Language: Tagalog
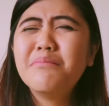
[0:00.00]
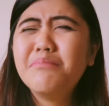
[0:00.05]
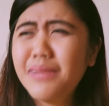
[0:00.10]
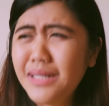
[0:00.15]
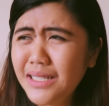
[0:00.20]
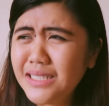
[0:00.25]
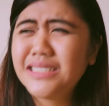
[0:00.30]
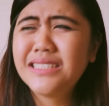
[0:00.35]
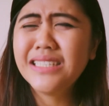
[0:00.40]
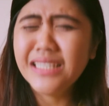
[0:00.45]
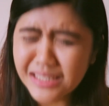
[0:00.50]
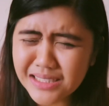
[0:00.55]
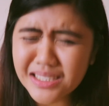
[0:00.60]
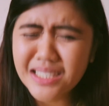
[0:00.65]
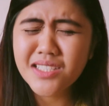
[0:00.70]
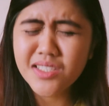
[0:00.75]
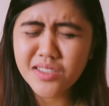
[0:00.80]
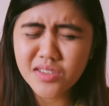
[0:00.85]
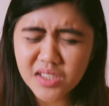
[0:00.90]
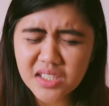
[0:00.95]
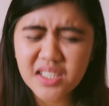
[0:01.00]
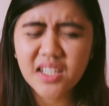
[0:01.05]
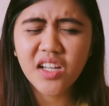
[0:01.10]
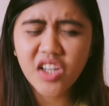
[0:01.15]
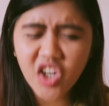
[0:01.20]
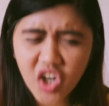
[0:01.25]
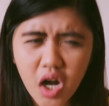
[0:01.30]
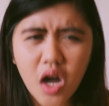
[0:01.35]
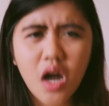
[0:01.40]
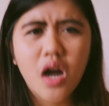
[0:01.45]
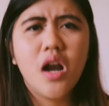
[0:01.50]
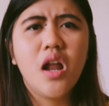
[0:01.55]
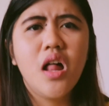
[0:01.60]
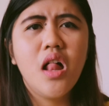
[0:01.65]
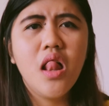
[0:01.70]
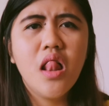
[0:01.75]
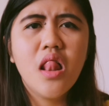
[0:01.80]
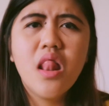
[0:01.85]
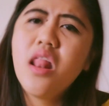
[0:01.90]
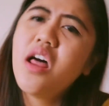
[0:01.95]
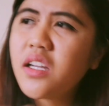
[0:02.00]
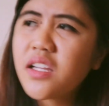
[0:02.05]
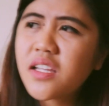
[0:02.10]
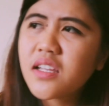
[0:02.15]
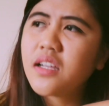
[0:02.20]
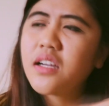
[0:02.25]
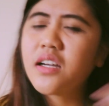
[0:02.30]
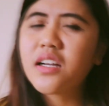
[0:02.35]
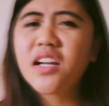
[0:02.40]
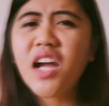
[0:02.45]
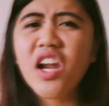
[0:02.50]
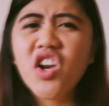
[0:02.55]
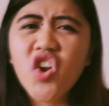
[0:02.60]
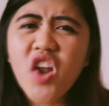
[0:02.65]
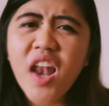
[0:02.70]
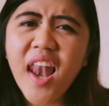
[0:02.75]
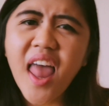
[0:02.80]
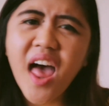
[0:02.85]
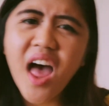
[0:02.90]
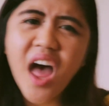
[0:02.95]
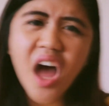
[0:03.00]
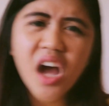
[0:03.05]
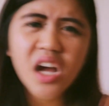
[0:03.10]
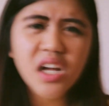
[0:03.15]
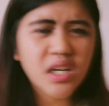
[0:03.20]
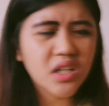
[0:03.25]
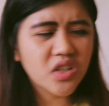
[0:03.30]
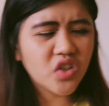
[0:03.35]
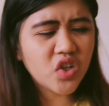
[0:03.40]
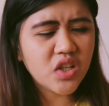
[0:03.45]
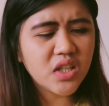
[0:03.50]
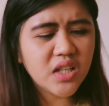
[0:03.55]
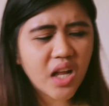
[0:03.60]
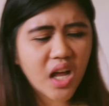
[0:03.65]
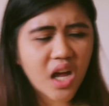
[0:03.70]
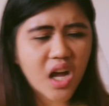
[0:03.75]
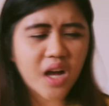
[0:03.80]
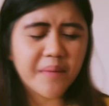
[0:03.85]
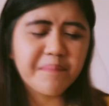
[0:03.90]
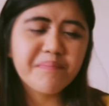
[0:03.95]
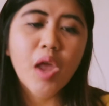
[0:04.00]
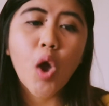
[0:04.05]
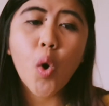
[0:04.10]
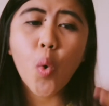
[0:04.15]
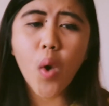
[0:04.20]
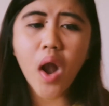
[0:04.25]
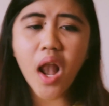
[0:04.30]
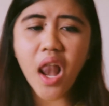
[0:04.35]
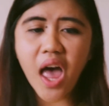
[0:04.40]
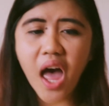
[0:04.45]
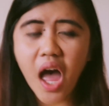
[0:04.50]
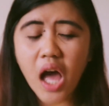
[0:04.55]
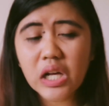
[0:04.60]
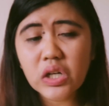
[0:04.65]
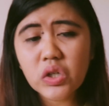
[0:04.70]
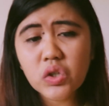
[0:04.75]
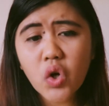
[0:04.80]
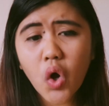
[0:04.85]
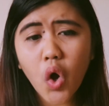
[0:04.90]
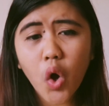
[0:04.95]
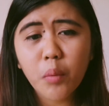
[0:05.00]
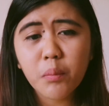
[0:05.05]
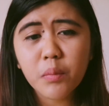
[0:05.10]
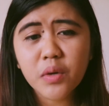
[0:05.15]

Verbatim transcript: Maldita ka, girl. Ganun lang, ganun lang. Wala akong home